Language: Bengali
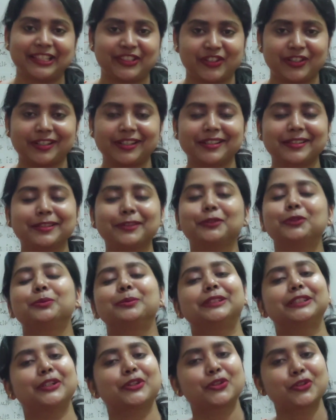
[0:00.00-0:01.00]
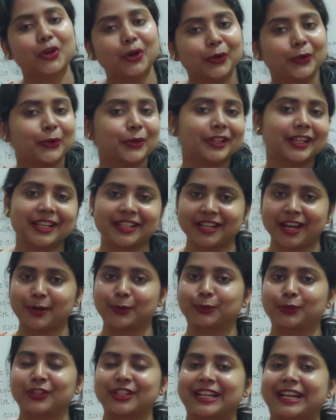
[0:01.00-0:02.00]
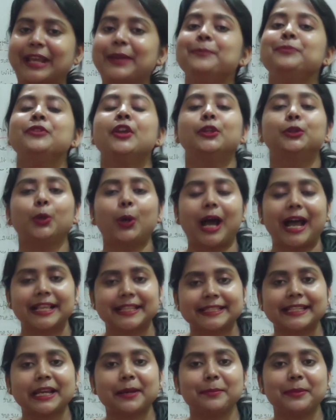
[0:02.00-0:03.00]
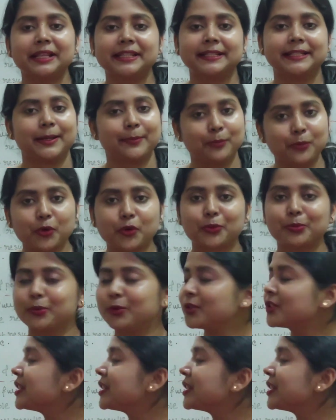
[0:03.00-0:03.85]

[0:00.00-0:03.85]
লেকচার ক্লাসে তোমাদের সকলকে স্বাগত জানাই তো আজকে আমরা যেটা পড়ব